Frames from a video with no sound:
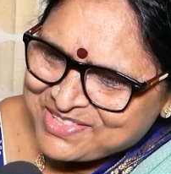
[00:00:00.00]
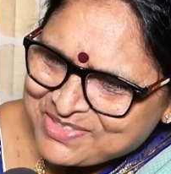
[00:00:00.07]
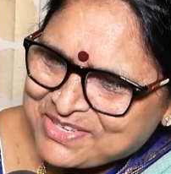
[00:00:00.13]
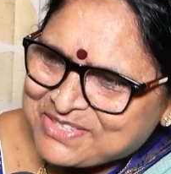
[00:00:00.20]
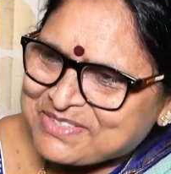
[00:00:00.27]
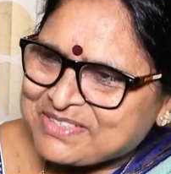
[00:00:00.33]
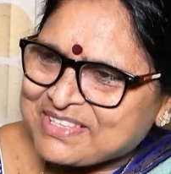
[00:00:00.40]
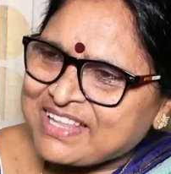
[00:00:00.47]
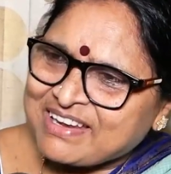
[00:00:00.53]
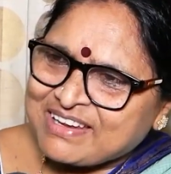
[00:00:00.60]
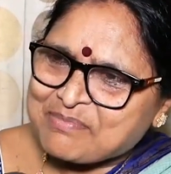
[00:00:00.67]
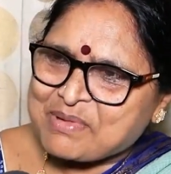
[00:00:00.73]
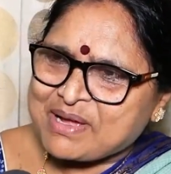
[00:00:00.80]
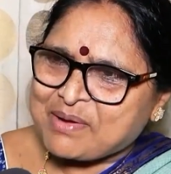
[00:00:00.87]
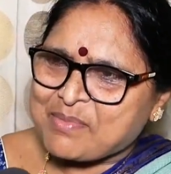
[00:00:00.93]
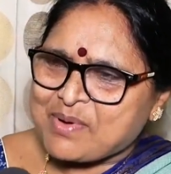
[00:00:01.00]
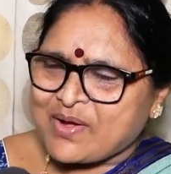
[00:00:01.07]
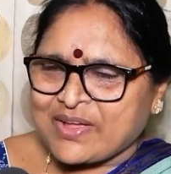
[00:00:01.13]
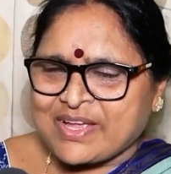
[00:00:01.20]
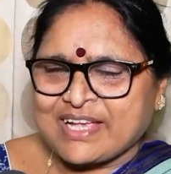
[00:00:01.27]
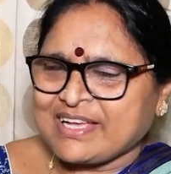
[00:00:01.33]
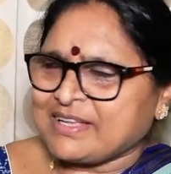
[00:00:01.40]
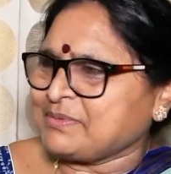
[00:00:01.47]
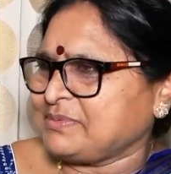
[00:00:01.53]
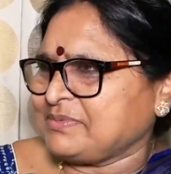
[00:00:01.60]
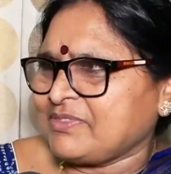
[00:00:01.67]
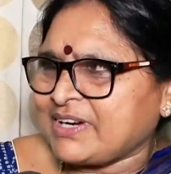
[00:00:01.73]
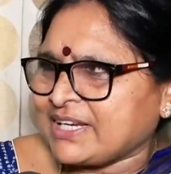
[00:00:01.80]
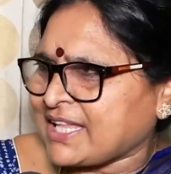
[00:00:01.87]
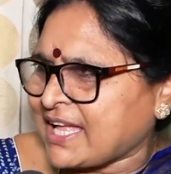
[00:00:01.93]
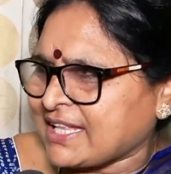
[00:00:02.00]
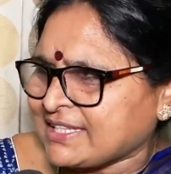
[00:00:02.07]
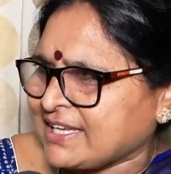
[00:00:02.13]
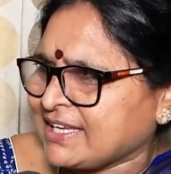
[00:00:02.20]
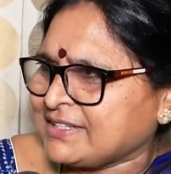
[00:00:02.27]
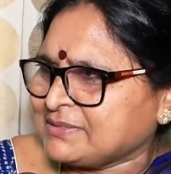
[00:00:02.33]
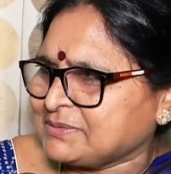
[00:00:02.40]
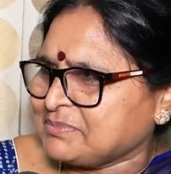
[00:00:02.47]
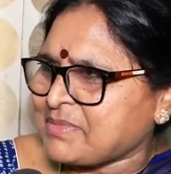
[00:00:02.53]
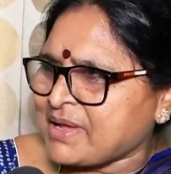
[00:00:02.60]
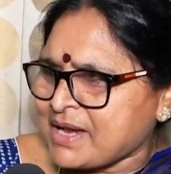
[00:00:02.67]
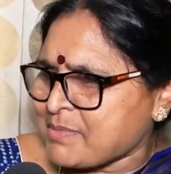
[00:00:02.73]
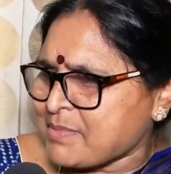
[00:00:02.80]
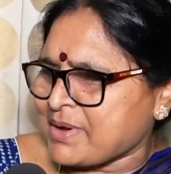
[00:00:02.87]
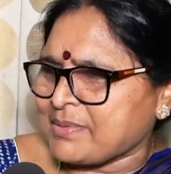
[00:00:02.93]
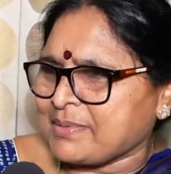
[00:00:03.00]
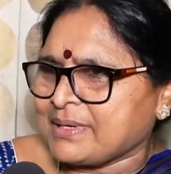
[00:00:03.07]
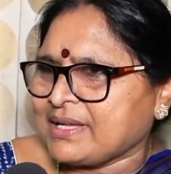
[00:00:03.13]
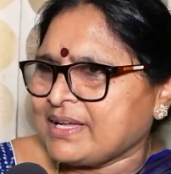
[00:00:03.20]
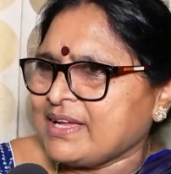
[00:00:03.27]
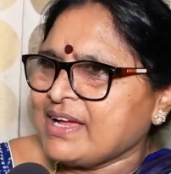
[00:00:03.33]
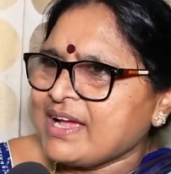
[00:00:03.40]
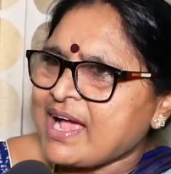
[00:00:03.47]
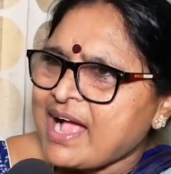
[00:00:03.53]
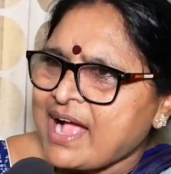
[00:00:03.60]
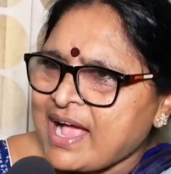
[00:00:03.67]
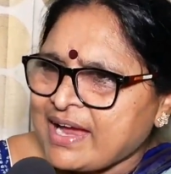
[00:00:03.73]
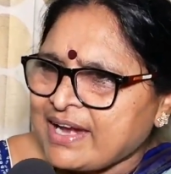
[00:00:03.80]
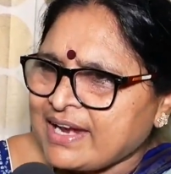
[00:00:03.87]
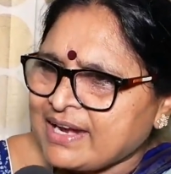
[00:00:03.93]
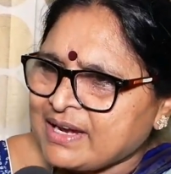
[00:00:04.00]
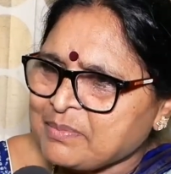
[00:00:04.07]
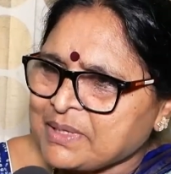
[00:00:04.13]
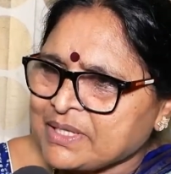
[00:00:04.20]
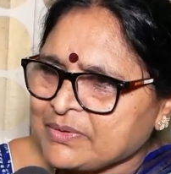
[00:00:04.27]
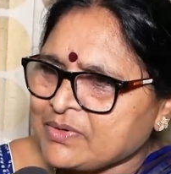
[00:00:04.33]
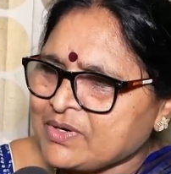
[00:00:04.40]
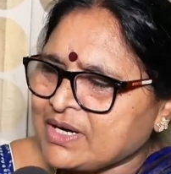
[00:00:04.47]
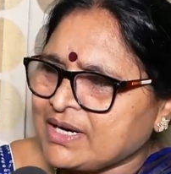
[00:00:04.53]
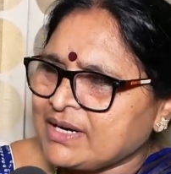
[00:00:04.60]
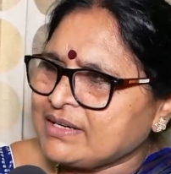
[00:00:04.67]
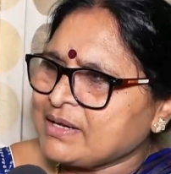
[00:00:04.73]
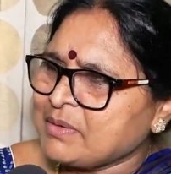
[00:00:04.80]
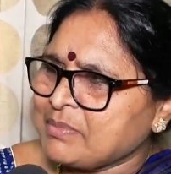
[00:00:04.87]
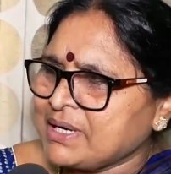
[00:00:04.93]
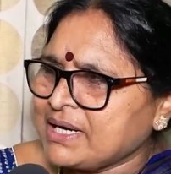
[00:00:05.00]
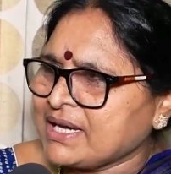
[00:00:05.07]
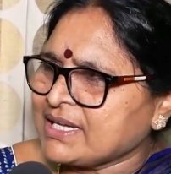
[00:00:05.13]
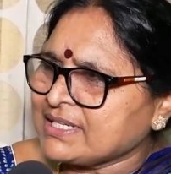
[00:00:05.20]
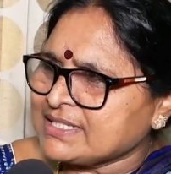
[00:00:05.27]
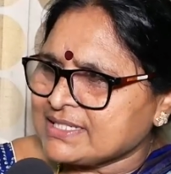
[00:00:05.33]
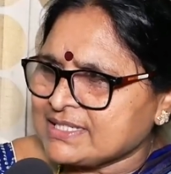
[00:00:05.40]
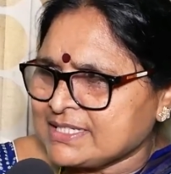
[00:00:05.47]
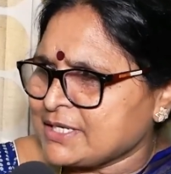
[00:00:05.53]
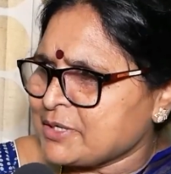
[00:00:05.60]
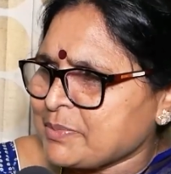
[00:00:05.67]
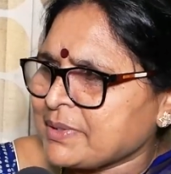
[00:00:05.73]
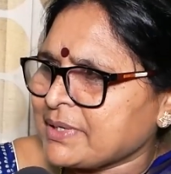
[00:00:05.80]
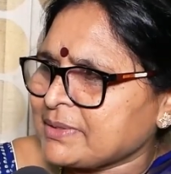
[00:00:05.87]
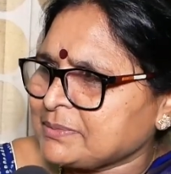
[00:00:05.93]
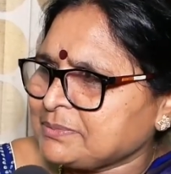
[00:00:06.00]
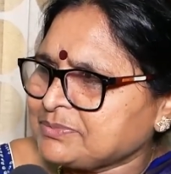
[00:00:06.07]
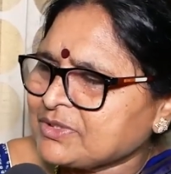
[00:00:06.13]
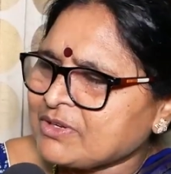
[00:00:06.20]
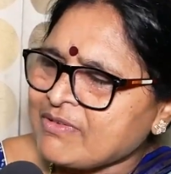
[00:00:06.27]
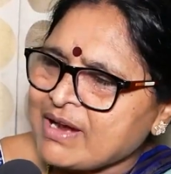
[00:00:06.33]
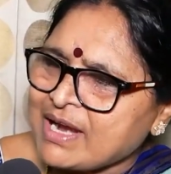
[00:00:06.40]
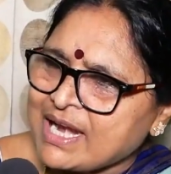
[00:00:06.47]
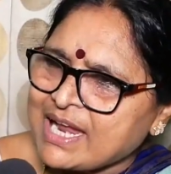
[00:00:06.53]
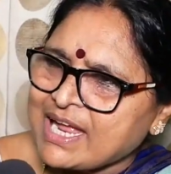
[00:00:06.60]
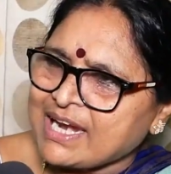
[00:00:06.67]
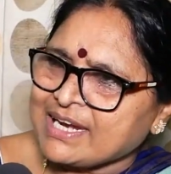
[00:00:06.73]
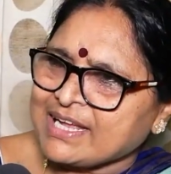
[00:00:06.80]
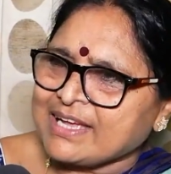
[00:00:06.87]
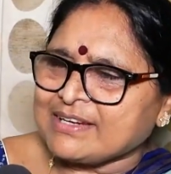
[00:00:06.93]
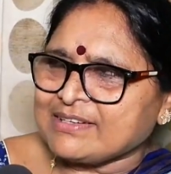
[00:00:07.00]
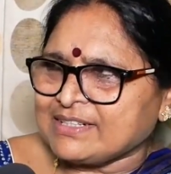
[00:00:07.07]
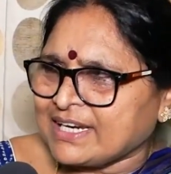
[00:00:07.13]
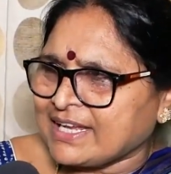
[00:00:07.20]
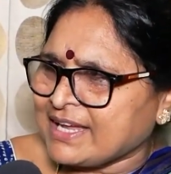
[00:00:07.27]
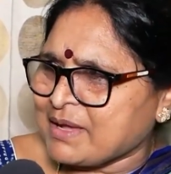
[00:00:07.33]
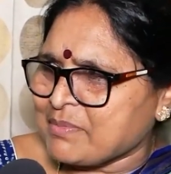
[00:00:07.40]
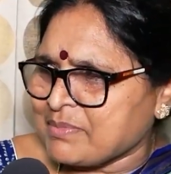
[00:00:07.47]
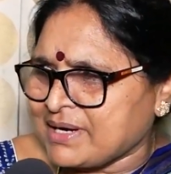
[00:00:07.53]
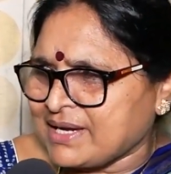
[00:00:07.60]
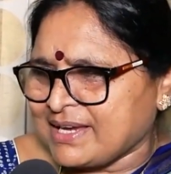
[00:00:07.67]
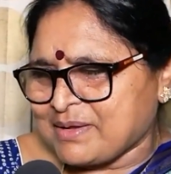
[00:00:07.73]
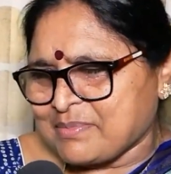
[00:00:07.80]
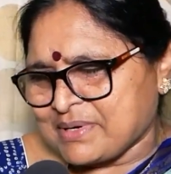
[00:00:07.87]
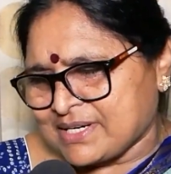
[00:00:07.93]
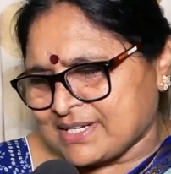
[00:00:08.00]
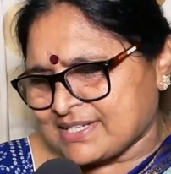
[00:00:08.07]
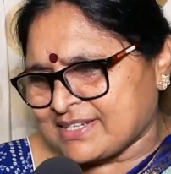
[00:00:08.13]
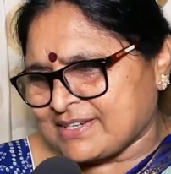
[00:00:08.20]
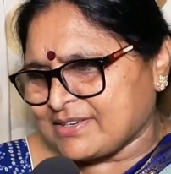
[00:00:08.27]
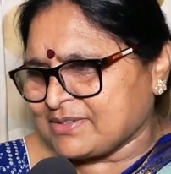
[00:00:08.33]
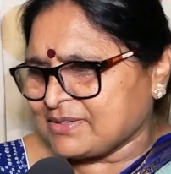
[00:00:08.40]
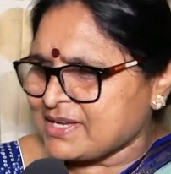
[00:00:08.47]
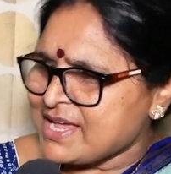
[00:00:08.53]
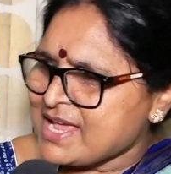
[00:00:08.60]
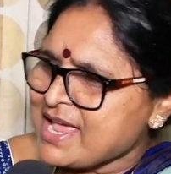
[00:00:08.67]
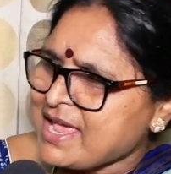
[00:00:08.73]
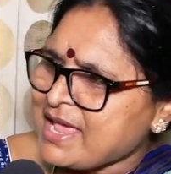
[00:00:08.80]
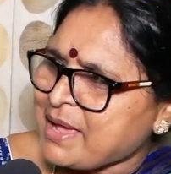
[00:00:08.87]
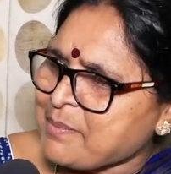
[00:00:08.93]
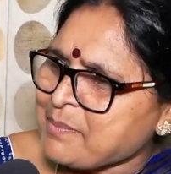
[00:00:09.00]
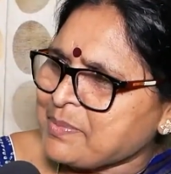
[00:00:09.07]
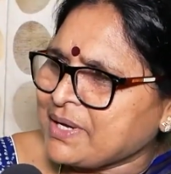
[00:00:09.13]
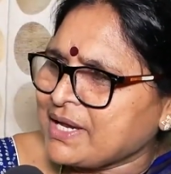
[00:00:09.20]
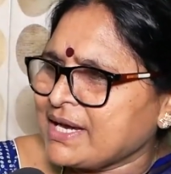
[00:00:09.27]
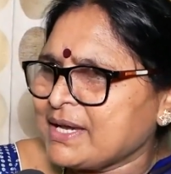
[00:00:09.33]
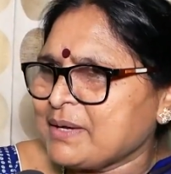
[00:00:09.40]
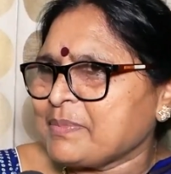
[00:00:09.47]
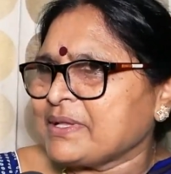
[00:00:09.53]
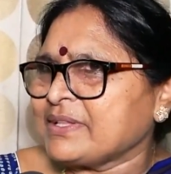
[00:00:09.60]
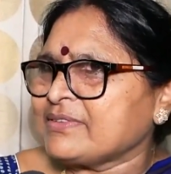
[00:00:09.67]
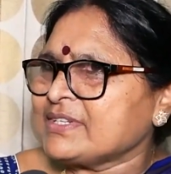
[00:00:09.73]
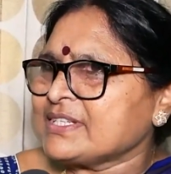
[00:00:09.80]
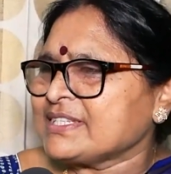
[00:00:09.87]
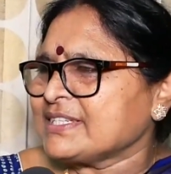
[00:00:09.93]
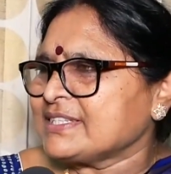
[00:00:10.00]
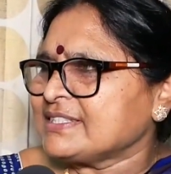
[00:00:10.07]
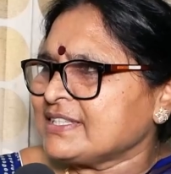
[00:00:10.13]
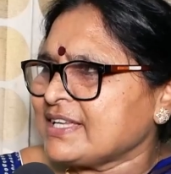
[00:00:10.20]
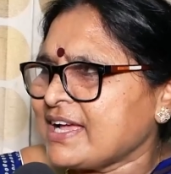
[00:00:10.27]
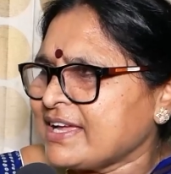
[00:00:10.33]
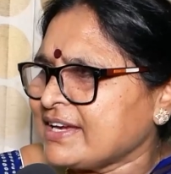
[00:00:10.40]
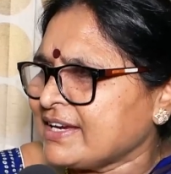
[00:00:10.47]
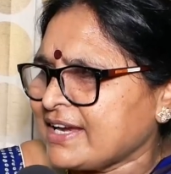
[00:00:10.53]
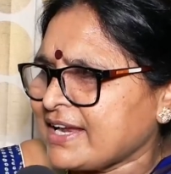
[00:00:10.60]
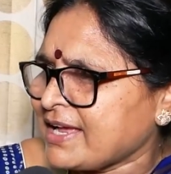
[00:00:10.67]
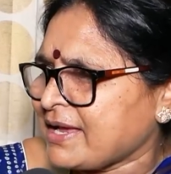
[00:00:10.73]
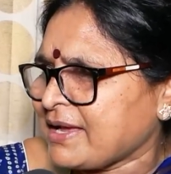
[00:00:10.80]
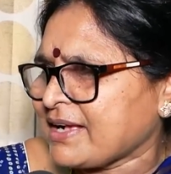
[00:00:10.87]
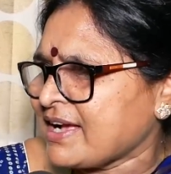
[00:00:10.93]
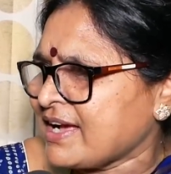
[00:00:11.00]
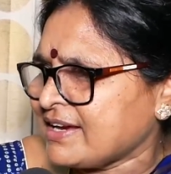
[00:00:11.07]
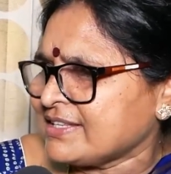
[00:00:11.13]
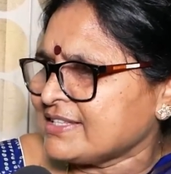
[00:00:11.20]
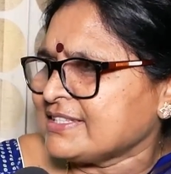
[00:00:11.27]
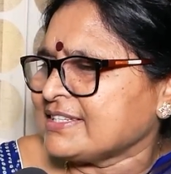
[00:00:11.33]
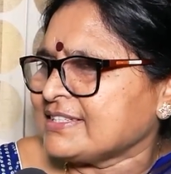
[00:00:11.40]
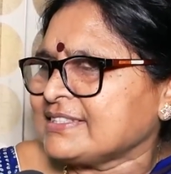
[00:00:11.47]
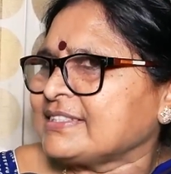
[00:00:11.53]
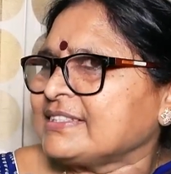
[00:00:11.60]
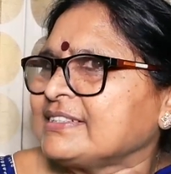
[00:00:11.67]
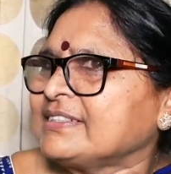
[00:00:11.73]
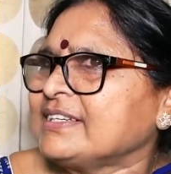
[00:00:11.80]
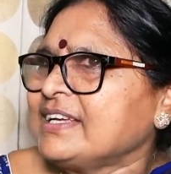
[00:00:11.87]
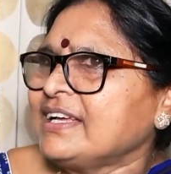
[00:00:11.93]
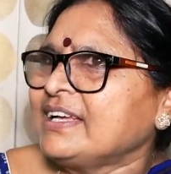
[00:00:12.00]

సంతోషం మా మామయ్య గారు వాళ్ళ తాతగారు మేనమా ఆయన అలా పదకొండు నెలలు ఎమ్మెల్యేగా చేసి చనిపోయారు వాళ్ళ నాన్నగారు ఇలాగే ఎమ్మెల్యే మినిస్టర్ ఎంపీ అన్ని పదవులు చేసి ఆయన ఇలాగే కాలం చేశారు